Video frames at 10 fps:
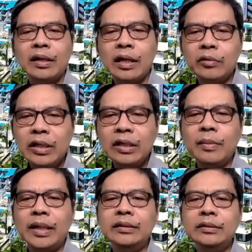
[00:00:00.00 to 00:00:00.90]
gayon din
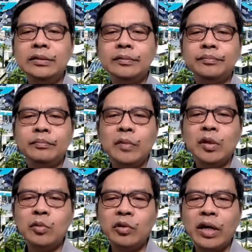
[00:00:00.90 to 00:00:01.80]
naman
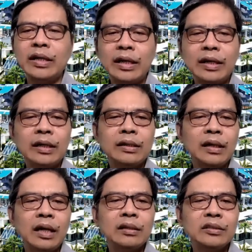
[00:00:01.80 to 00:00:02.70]
binubuhay ng anak
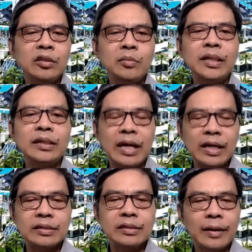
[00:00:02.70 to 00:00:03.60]
ang sinumang
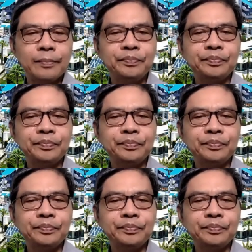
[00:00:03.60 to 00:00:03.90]
nais niya.